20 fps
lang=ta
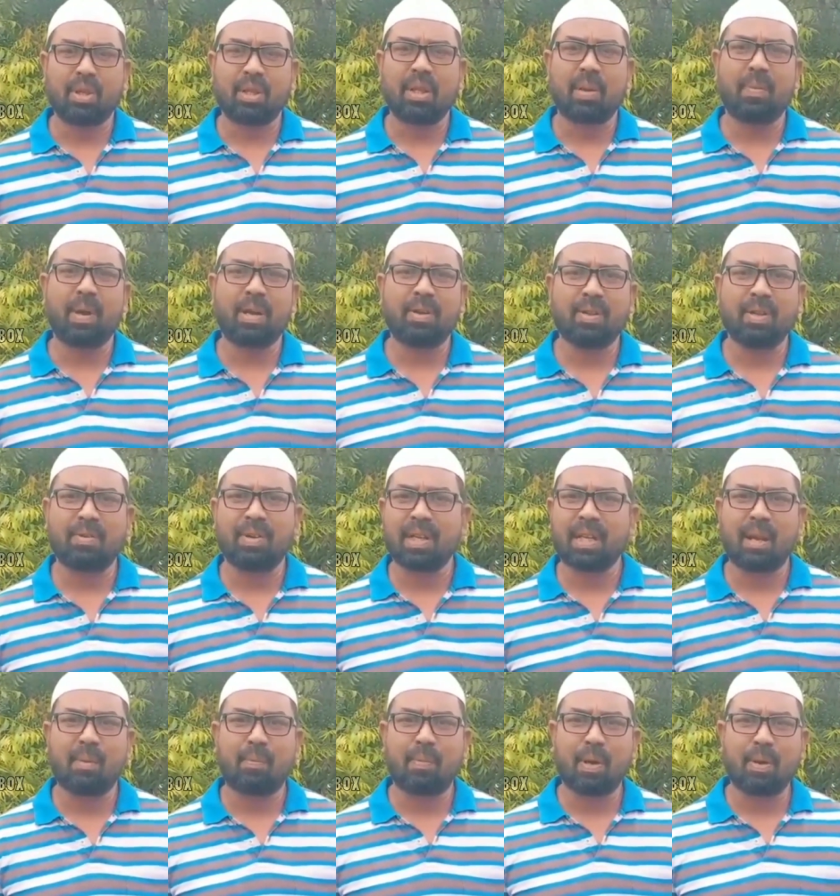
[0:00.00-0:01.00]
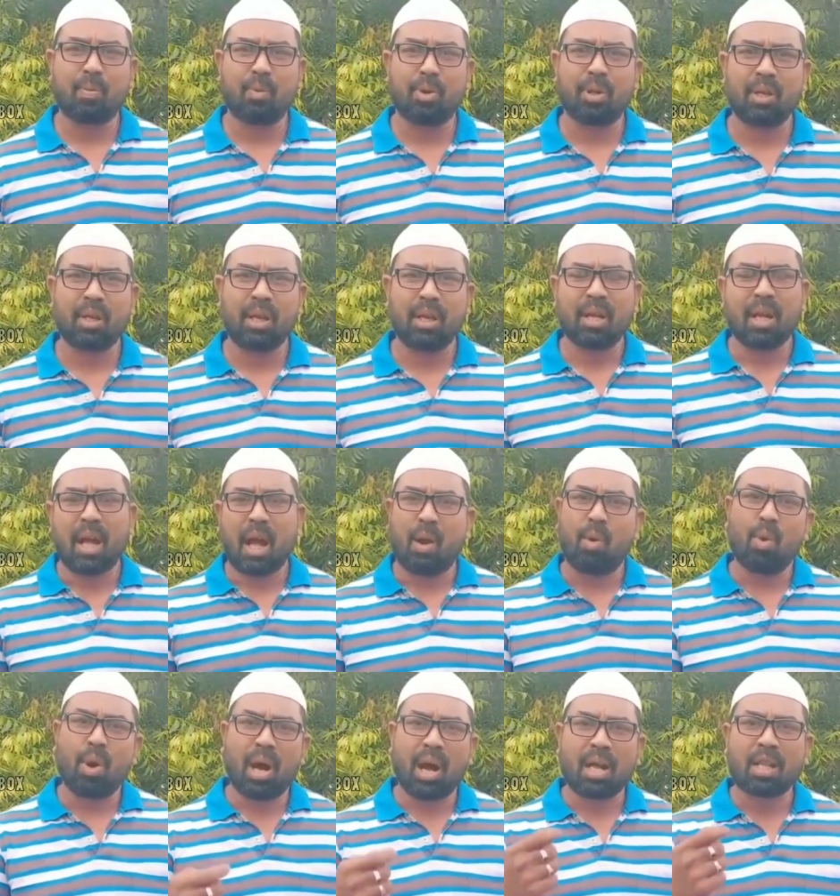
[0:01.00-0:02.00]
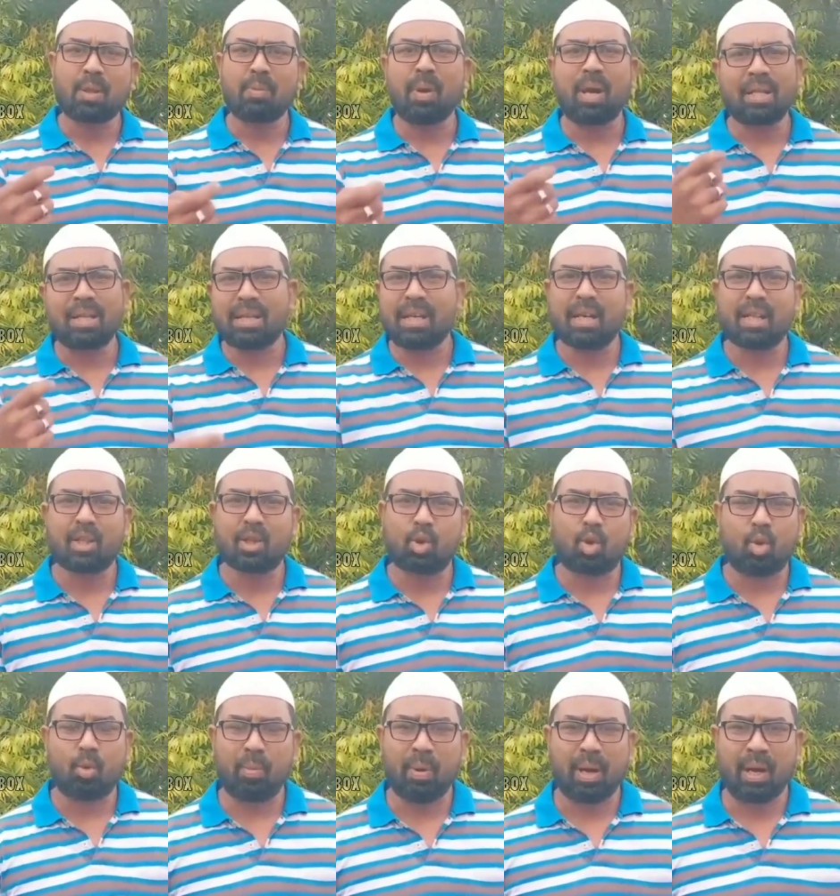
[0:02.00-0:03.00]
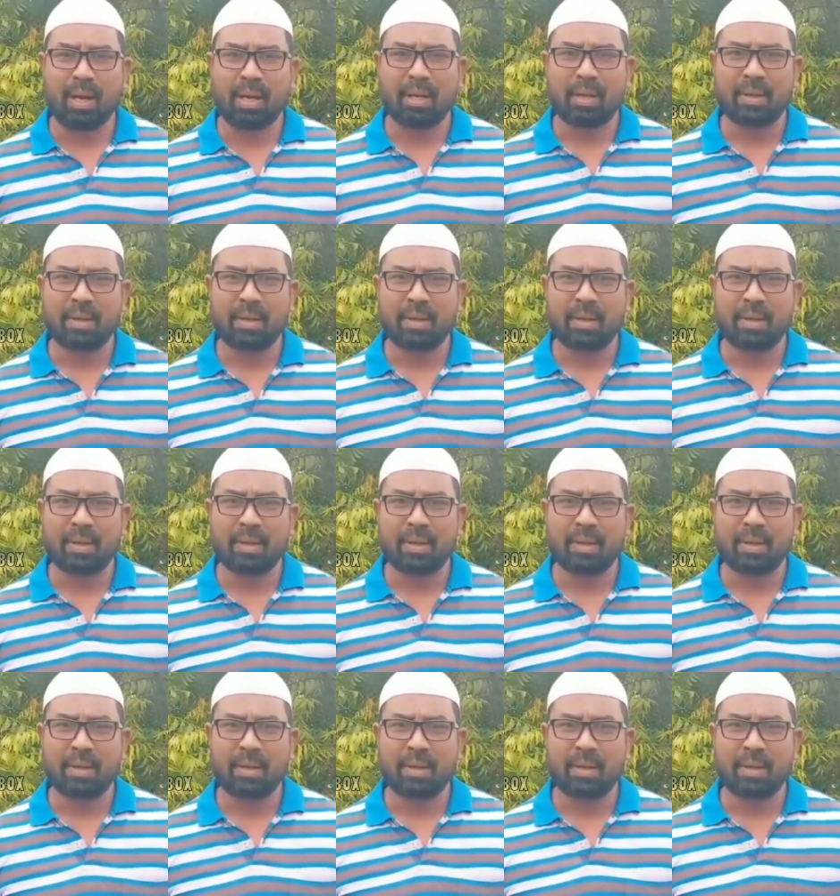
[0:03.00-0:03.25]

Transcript: இந்த மாதிரி வந்து விடுதலை பண்ணும்போது அவங்க ஆத்மா அதை ஏற்றுக்குமா